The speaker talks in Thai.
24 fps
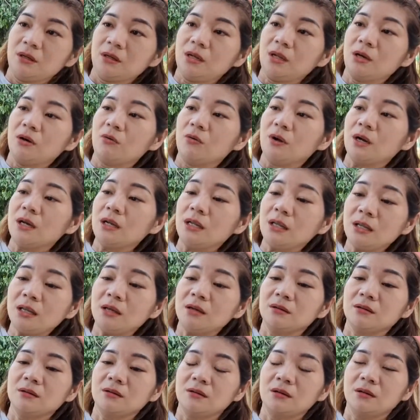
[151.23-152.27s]
เดี๋ยววันนี้
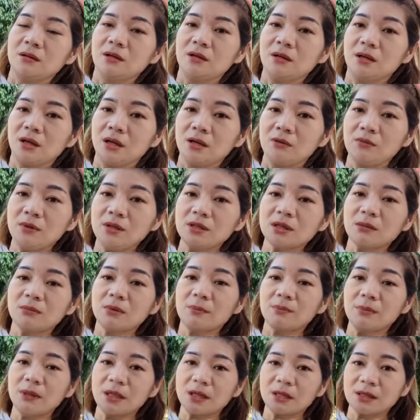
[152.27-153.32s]
ไอวี่จะ
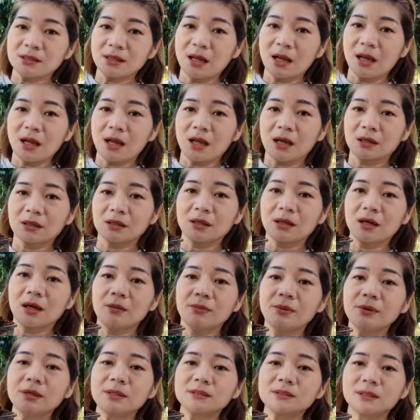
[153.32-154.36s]
มาเป็นกระถางนะคะ
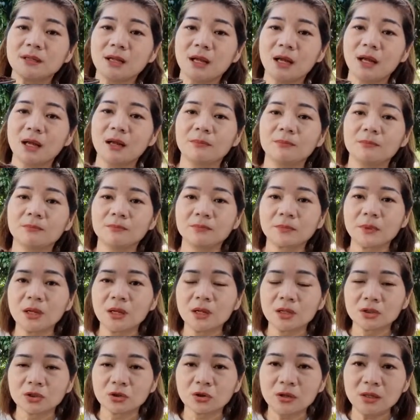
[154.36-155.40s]
เพื่อจะ
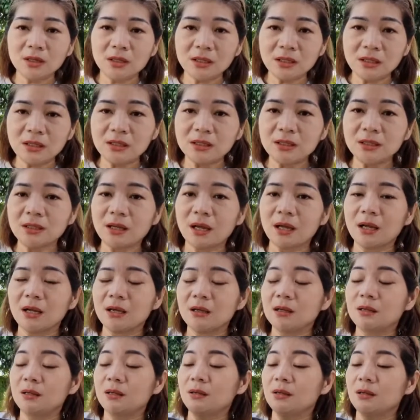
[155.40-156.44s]
ทำต้นนี้นะคะ
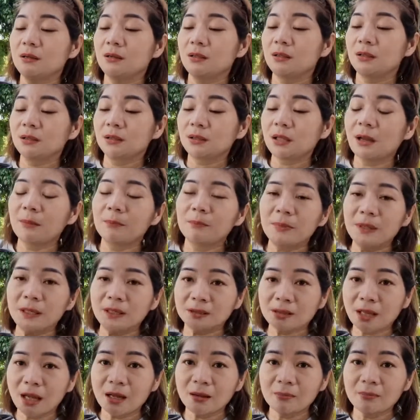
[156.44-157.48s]
ทำเป็น
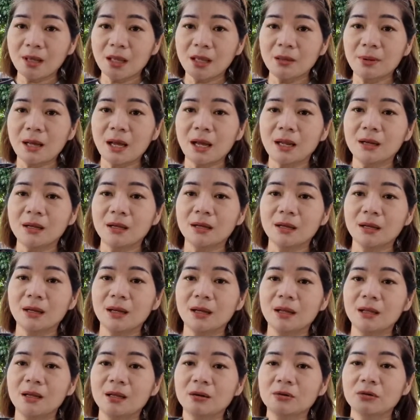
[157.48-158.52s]
ตั้งแม่พันธุ์นะ
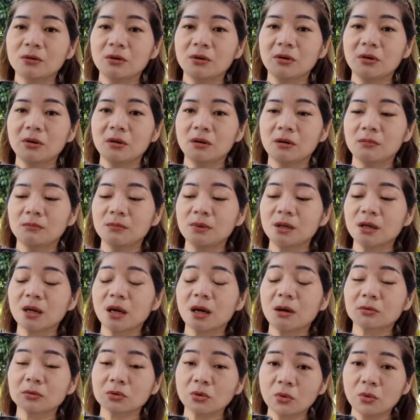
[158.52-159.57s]
คะ แล้วก็เมื่อ
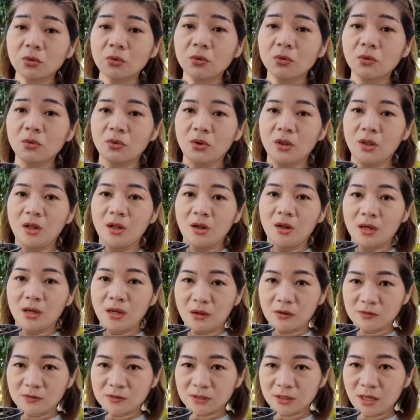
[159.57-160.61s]
เขาโต
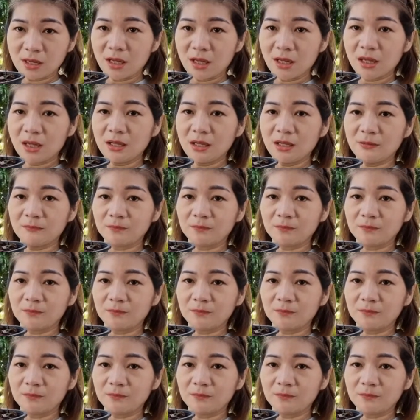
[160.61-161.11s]
เราจะได้